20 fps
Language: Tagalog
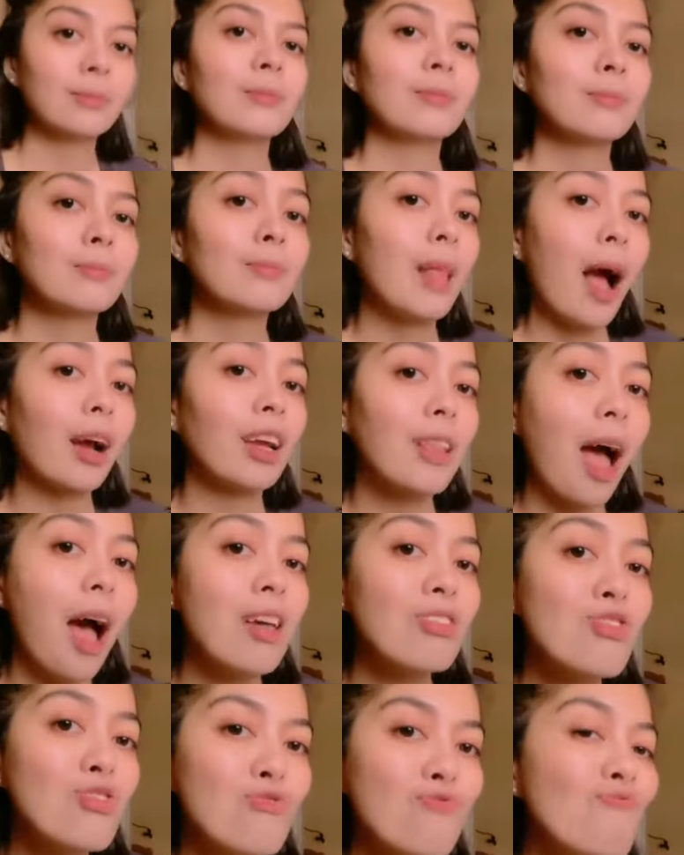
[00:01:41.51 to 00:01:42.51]
Laki
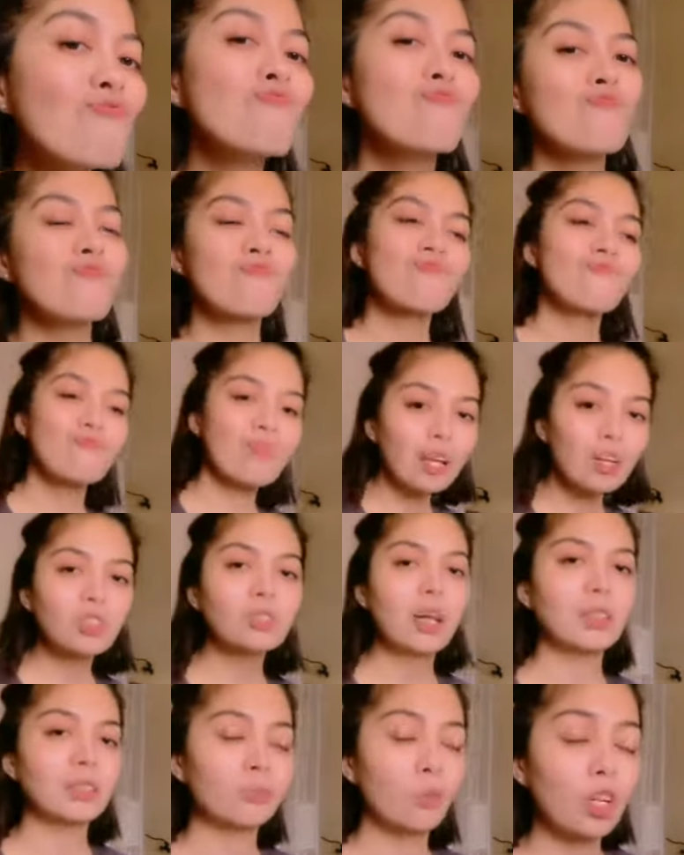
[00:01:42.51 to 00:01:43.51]
na. Pag yan nagkaroon
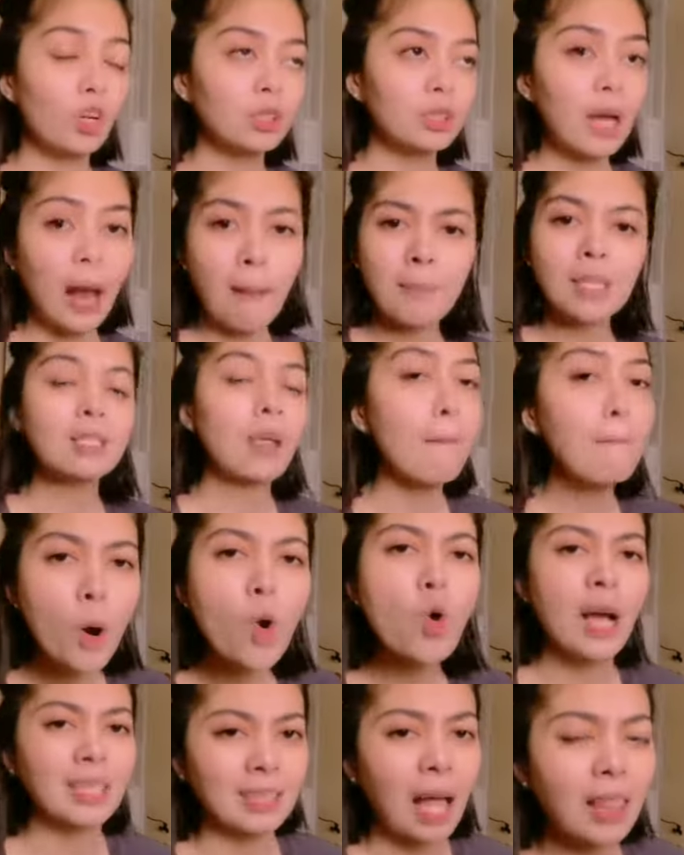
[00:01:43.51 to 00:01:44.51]
ng walo, siyam,
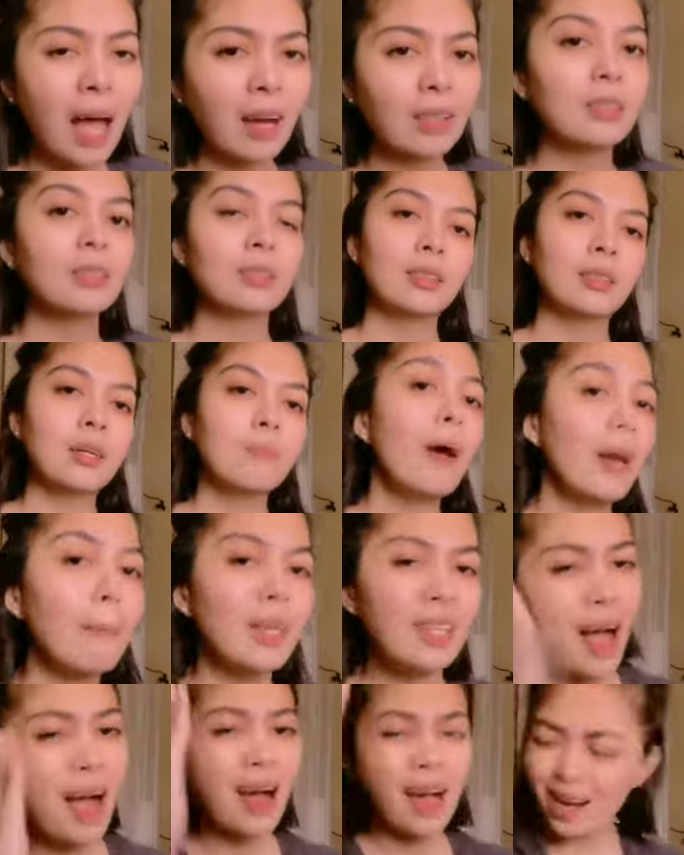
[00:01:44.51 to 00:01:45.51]
sampung anak, Yeah.
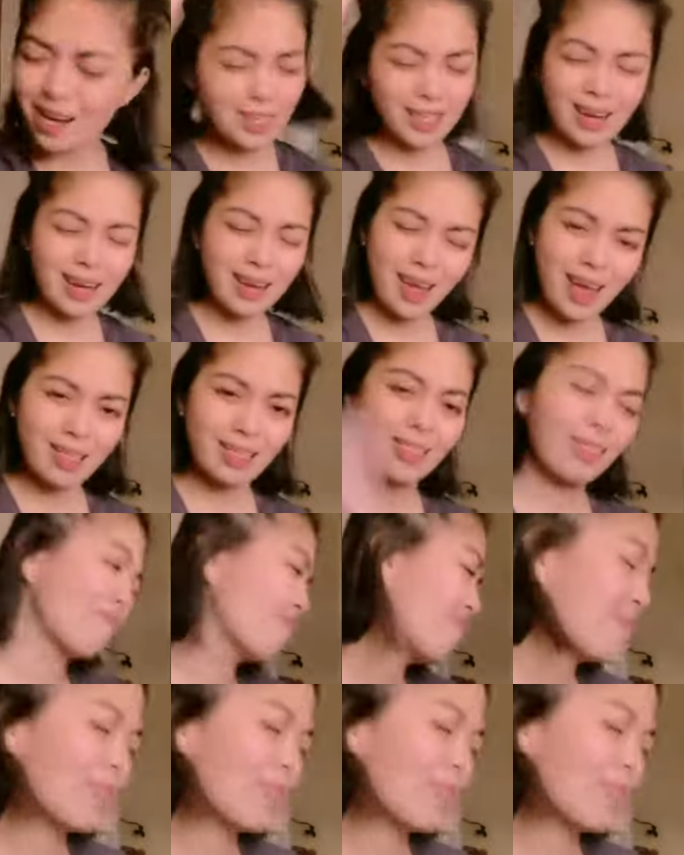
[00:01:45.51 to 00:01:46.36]
marami ng karanasan yan. Aha.